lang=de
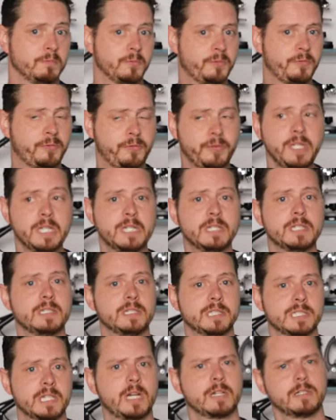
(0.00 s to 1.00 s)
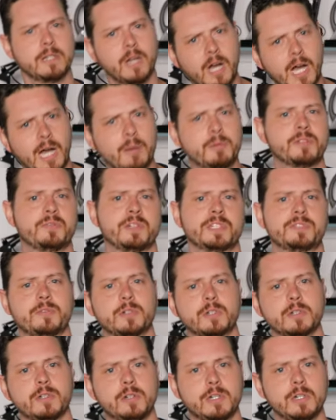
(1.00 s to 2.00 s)
viele sagen, ja, habe ich was
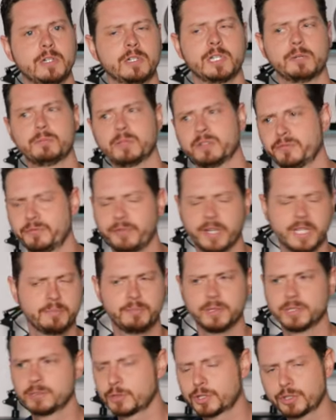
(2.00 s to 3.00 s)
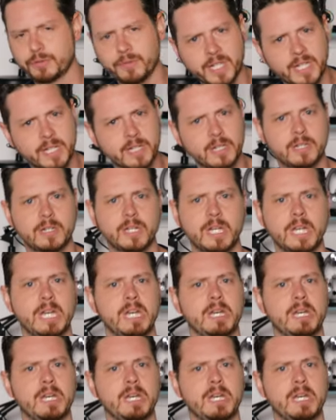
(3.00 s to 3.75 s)
von gehört, aber fällt mir so schwer,